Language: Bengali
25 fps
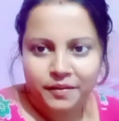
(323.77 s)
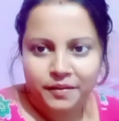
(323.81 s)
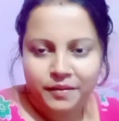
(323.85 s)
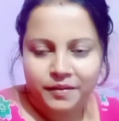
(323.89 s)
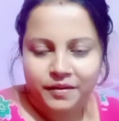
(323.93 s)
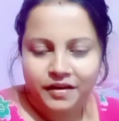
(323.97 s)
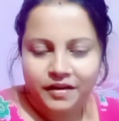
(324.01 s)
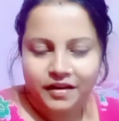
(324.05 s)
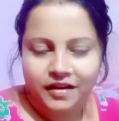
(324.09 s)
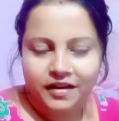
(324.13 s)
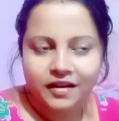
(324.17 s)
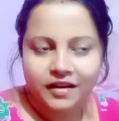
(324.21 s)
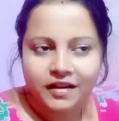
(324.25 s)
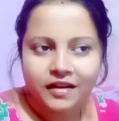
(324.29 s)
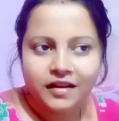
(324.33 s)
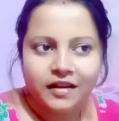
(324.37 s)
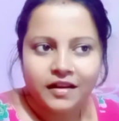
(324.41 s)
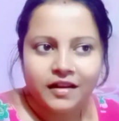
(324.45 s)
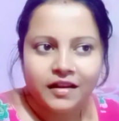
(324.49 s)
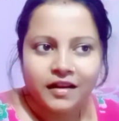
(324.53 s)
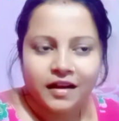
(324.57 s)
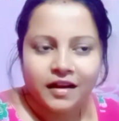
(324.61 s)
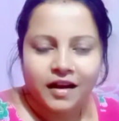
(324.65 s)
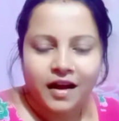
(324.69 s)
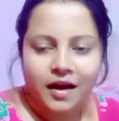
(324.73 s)
প্রায়
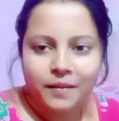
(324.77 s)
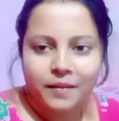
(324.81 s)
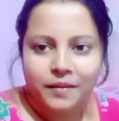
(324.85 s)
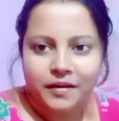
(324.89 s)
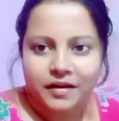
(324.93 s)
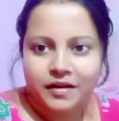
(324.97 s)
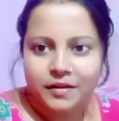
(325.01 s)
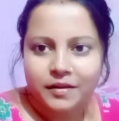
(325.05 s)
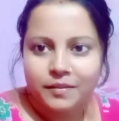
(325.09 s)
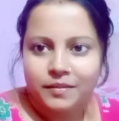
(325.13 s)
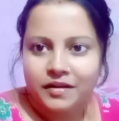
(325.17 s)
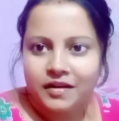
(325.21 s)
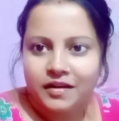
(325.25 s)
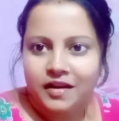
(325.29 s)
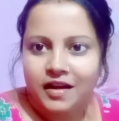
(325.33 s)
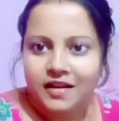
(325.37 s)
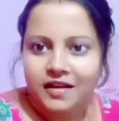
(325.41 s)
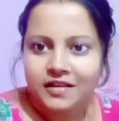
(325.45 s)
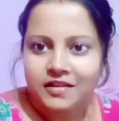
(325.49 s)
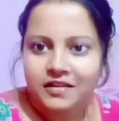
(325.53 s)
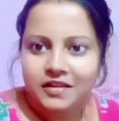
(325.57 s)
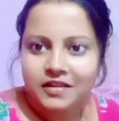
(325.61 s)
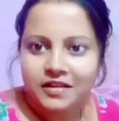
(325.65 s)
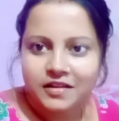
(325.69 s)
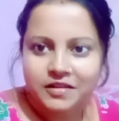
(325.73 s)
তখন আমরা
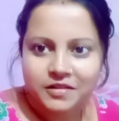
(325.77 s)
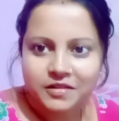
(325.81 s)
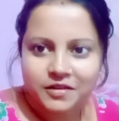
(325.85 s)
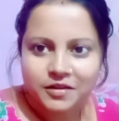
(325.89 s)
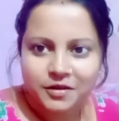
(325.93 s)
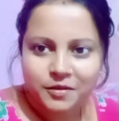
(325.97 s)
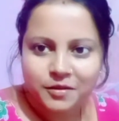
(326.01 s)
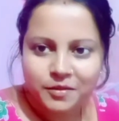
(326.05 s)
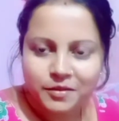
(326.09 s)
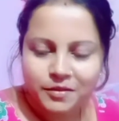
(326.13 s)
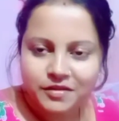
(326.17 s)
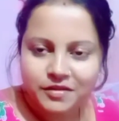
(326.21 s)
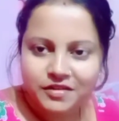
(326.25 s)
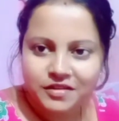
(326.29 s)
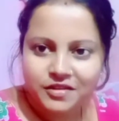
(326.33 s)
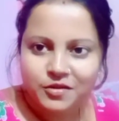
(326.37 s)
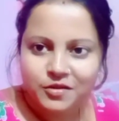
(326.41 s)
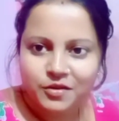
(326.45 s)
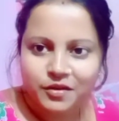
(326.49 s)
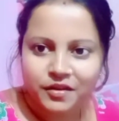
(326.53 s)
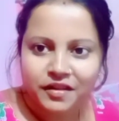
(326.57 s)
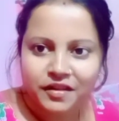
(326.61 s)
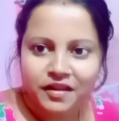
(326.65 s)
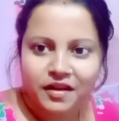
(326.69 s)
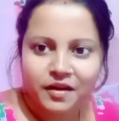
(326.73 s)
আয়ুষ আর আমি
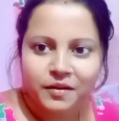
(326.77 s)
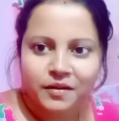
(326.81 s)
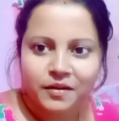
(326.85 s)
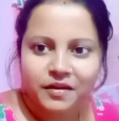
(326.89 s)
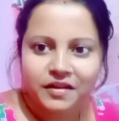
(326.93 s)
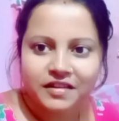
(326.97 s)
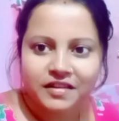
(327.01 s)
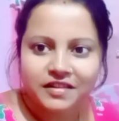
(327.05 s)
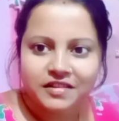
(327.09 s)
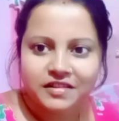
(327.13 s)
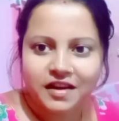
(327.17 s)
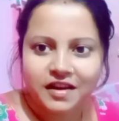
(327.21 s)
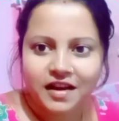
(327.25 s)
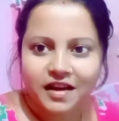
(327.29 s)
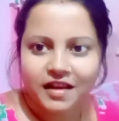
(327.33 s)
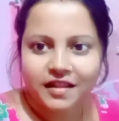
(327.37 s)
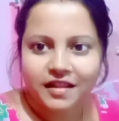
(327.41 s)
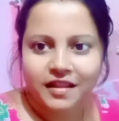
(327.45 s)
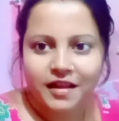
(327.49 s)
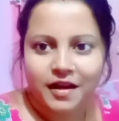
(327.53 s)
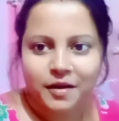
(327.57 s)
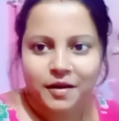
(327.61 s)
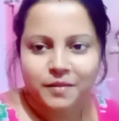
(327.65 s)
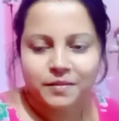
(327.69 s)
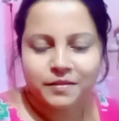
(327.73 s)
ভাত খেলাম
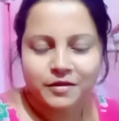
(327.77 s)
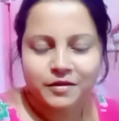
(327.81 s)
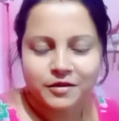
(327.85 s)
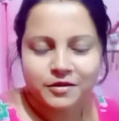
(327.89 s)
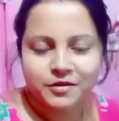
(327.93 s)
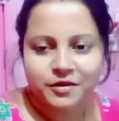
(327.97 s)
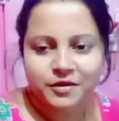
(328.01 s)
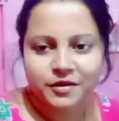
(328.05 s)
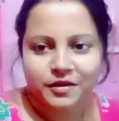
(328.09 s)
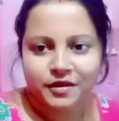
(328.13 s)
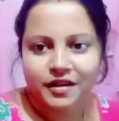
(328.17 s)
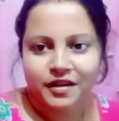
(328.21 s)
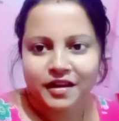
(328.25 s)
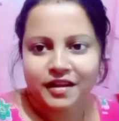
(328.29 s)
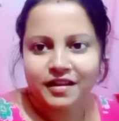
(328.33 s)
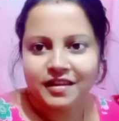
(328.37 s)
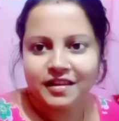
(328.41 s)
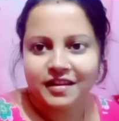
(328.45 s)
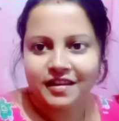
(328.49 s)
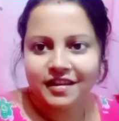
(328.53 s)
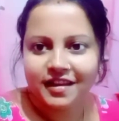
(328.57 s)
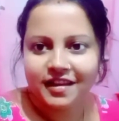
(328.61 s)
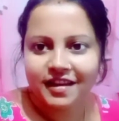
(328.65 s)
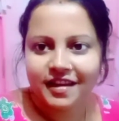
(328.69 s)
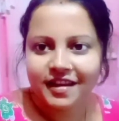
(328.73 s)
এখন ধূপ
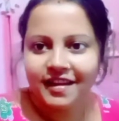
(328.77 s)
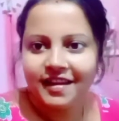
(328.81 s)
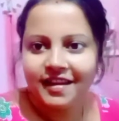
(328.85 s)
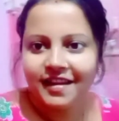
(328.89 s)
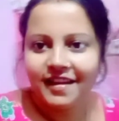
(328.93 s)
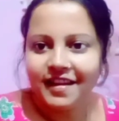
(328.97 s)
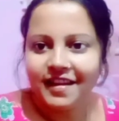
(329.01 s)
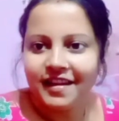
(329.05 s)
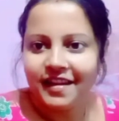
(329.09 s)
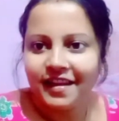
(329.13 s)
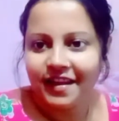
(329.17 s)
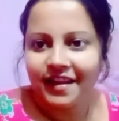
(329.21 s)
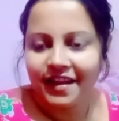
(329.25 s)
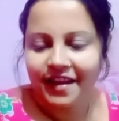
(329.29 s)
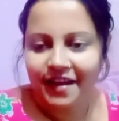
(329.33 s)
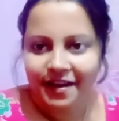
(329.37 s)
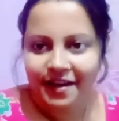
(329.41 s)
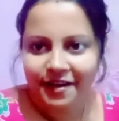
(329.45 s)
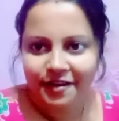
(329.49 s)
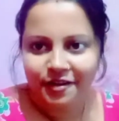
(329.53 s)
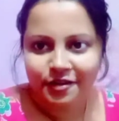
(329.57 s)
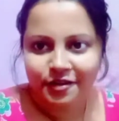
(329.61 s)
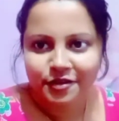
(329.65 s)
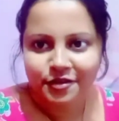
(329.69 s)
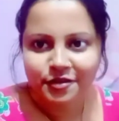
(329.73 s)
দেখিয়ে
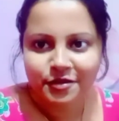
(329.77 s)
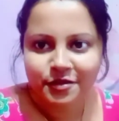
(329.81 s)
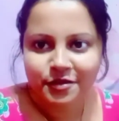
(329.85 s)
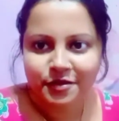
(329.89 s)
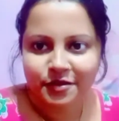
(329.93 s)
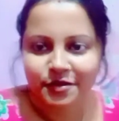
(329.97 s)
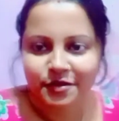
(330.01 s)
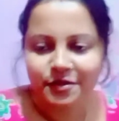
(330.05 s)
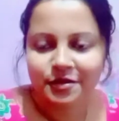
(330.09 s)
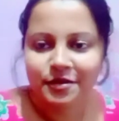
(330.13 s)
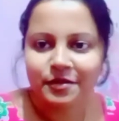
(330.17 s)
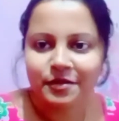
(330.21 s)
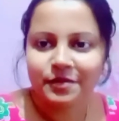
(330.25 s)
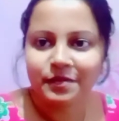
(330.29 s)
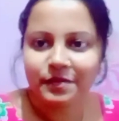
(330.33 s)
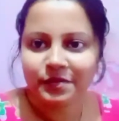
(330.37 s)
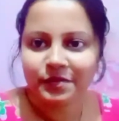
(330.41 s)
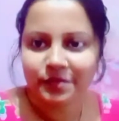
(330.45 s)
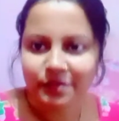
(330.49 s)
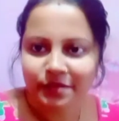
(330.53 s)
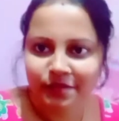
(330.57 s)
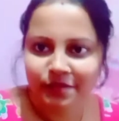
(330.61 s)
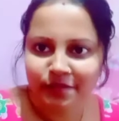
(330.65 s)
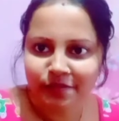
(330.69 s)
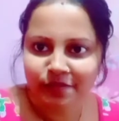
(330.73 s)

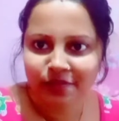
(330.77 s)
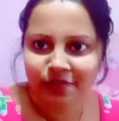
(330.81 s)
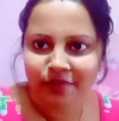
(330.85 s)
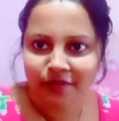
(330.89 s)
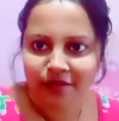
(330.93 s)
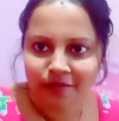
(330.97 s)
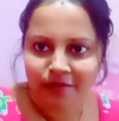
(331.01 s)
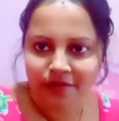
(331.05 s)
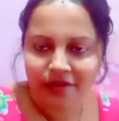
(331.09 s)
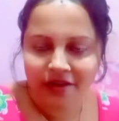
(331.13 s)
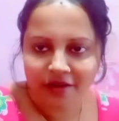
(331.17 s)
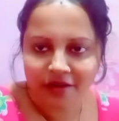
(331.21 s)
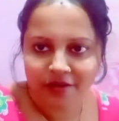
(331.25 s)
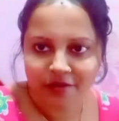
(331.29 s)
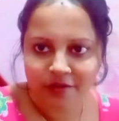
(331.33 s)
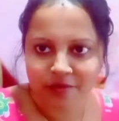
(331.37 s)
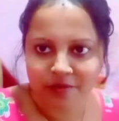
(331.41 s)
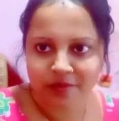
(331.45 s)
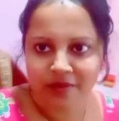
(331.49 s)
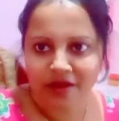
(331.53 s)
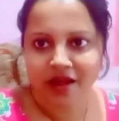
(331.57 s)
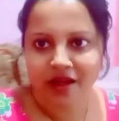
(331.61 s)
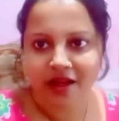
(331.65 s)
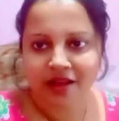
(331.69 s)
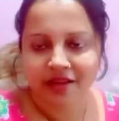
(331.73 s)
তারপর আসলাম
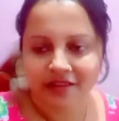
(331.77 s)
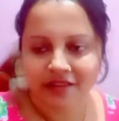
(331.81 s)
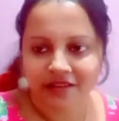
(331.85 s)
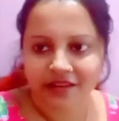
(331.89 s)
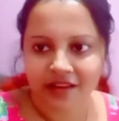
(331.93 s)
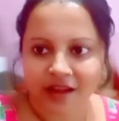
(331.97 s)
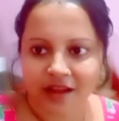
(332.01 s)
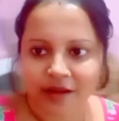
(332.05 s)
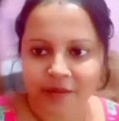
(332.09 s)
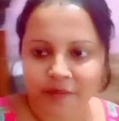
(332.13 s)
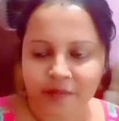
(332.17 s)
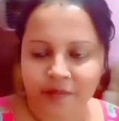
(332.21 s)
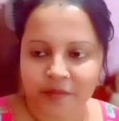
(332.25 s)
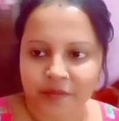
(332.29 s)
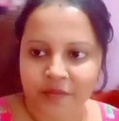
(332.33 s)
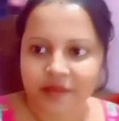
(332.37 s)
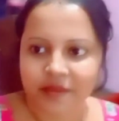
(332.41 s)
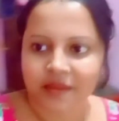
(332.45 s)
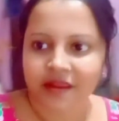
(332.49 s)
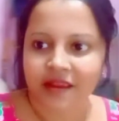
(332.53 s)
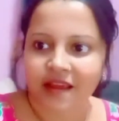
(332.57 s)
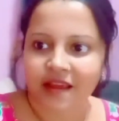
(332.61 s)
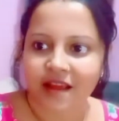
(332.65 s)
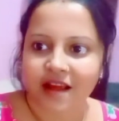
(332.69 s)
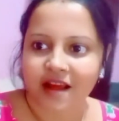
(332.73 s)
বেডরুমে
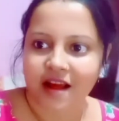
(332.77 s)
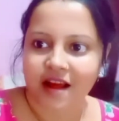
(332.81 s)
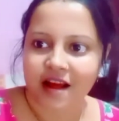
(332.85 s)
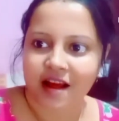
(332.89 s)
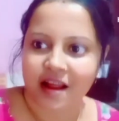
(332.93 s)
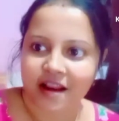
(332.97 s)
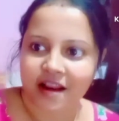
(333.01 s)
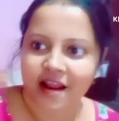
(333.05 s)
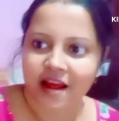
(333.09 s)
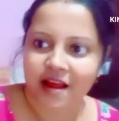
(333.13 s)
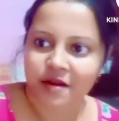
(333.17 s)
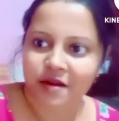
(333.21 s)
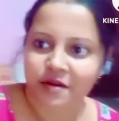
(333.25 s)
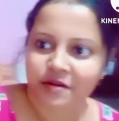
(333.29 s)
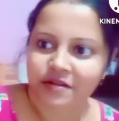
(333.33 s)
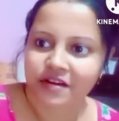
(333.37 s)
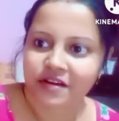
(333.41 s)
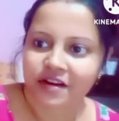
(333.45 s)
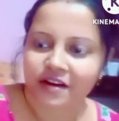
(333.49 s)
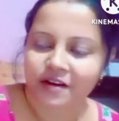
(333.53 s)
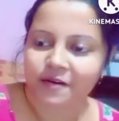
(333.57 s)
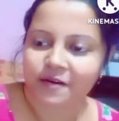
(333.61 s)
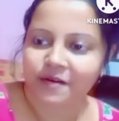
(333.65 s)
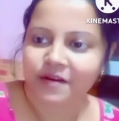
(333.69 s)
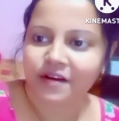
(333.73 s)
এখন পাঁচটা বাজে
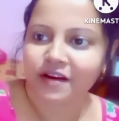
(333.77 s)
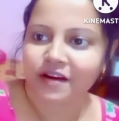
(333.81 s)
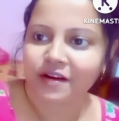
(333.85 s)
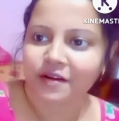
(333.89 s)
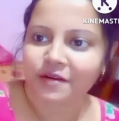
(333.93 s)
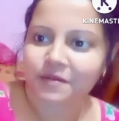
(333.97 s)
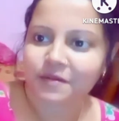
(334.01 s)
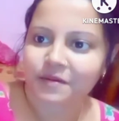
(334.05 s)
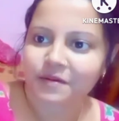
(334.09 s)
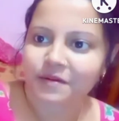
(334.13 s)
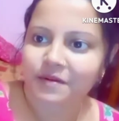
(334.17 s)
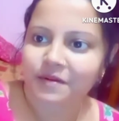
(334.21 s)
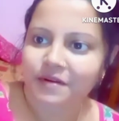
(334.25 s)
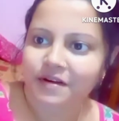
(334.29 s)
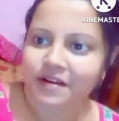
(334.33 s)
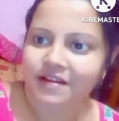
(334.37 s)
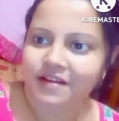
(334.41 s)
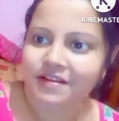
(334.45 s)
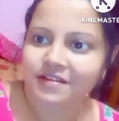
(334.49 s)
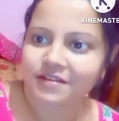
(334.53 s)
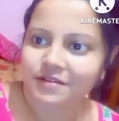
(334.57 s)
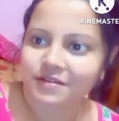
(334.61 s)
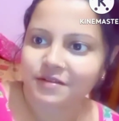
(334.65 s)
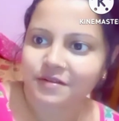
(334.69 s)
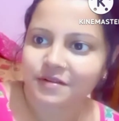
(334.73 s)
কিন্তু বাইরে
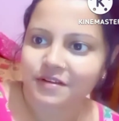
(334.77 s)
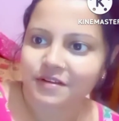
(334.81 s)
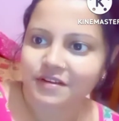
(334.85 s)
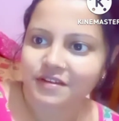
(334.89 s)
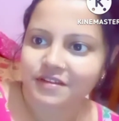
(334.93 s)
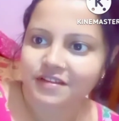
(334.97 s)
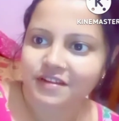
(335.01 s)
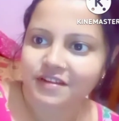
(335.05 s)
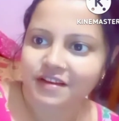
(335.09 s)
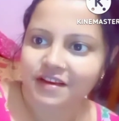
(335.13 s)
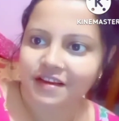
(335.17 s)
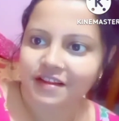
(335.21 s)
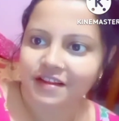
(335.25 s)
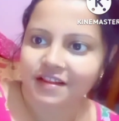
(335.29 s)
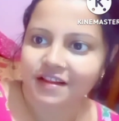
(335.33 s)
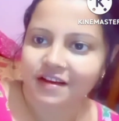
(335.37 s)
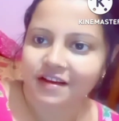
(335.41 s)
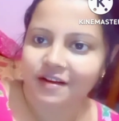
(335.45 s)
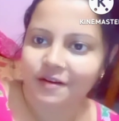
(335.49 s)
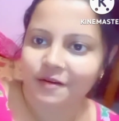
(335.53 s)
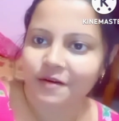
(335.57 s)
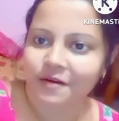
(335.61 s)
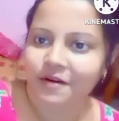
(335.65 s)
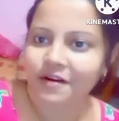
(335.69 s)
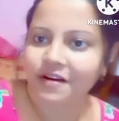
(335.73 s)
পুরো অন্ধকার হয়ে
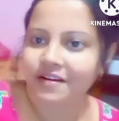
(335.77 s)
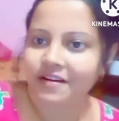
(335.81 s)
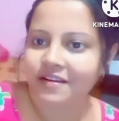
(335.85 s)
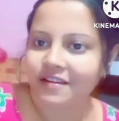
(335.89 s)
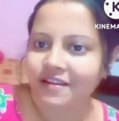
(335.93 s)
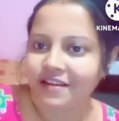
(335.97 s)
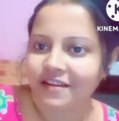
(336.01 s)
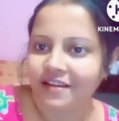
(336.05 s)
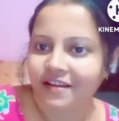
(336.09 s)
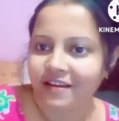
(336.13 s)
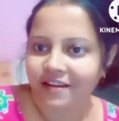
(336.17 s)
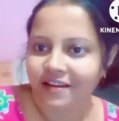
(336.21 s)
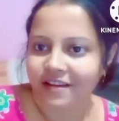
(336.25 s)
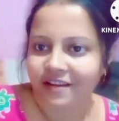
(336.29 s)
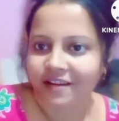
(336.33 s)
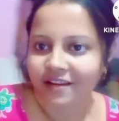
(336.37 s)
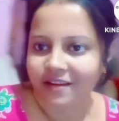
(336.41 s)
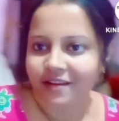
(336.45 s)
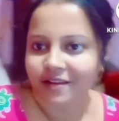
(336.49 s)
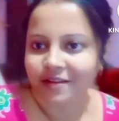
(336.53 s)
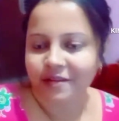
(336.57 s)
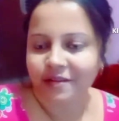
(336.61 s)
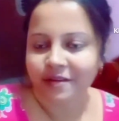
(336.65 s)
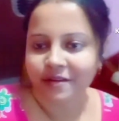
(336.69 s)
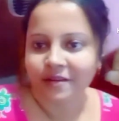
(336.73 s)
গেছে আর
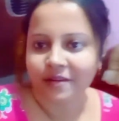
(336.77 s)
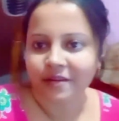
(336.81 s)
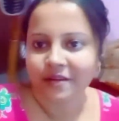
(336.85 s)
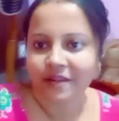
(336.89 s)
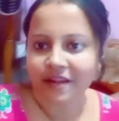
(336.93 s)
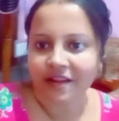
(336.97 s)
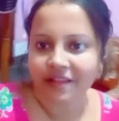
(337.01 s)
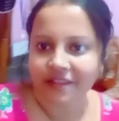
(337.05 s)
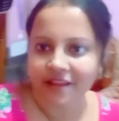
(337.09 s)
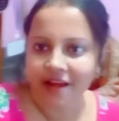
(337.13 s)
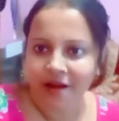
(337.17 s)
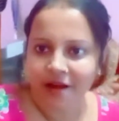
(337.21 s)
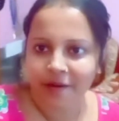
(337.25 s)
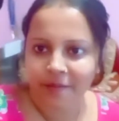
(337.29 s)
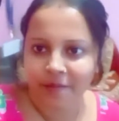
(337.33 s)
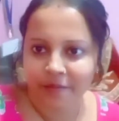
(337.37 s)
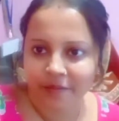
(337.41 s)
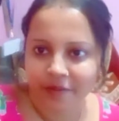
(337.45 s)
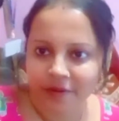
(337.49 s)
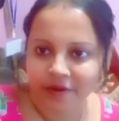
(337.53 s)
আয়ুষ এখন একটু